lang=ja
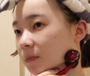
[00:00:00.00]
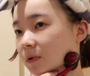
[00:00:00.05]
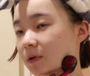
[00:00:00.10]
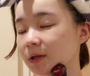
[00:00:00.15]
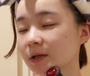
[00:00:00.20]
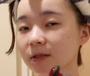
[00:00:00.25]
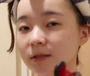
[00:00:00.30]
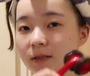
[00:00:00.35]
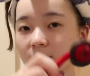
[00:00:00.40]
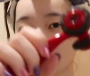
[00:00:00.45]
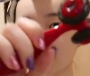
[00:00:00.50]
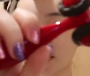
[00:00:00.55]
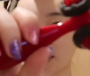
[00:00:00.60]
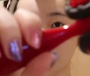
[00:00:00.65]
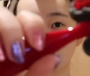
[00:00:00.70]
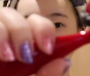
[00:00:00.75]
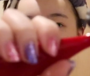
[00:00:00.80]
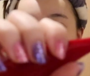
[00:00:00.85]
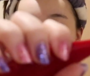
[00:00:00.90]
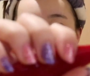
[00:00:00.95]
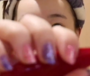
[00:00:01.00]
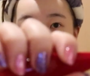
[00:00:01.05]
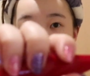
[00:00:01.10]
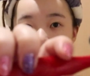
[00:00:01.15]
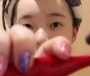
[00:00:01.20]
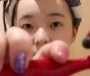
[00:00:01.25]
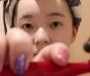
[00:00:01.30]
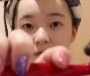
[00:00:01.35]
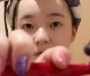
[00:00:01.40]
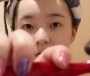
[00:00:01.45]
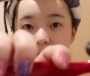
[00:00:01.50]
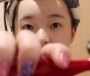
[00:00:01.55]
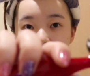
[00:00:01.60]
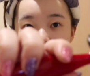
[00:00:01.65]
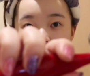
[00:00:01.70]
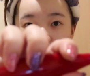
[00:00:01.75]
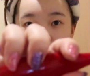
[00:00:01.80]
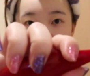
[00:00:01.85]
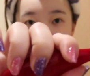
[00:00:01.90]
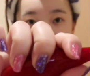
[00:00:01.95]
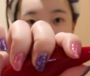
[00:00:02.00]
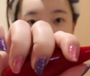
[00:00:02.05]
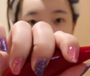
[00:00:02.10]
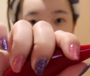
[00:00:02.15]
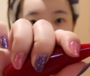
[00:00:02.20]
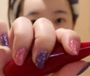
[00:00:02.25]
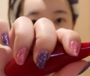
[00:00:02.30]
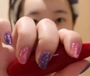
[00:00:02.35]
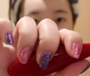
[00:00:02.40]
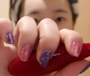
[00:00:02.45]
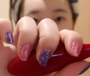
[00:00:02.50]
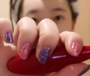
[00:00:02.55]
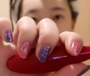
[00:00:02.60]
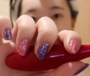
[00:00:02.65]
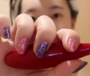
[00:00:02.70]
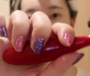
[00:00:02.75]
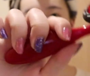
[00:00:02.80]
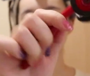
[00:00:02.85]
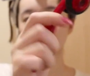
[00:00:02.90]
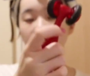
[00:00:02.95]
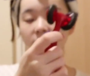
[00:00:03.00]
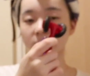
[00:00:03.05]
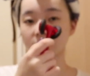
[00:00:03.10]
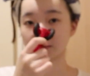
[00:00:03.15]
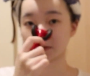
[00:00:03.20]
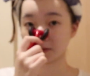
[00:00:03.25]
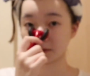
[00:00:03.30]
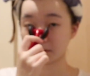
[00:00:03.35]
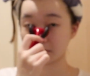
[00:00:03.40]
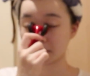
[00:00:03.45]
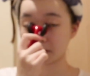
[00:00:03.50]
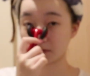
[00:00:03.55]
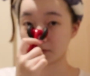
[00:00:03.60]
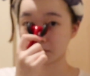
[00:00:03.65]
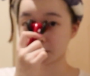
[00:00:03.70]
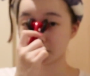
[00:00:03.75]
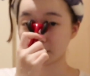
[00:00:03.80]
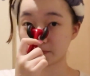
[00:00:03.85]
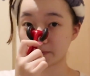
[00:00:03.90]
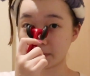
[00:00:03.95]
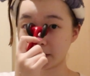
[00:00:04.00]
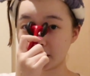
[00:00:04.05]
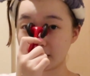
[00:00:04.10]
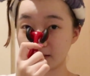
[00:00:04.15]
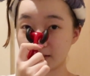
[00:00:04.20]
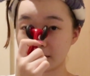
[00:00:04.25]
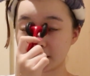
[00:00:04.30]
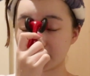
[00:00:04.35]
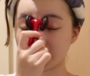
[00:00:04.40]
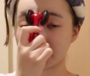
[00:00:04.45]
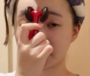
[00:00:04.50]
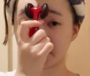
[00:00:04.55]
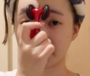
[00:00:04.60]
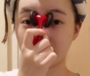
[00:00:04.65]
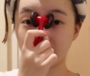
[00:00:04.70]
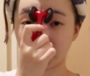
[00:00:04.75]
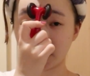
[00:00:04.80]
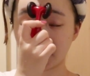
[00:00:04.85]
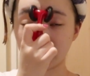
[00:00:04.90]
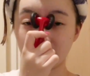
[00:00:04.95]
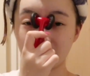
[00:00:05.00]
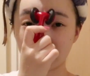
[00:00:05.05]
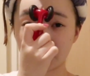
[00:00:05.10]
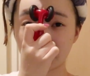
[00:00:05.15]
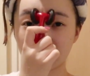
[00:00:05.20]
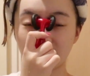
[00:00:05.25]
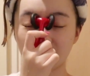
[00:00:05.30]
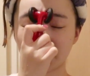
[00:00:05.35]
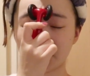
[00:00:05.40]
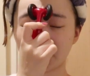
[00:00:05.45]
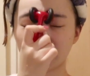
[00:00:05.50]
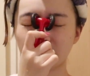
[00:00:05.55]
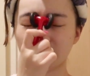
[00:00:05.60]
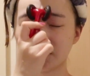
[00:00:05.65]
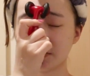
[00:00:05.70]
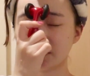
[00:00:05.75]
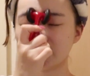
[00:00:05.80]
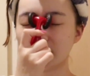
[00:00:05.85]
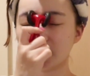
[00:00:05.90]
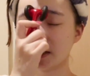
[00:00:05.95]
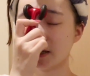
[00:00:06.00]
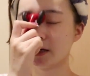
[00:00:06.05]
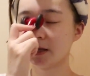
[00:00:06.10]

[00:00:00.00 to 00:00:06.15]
私的にこういうちょっと小さめの形のやつがおすすめですこれもロフトで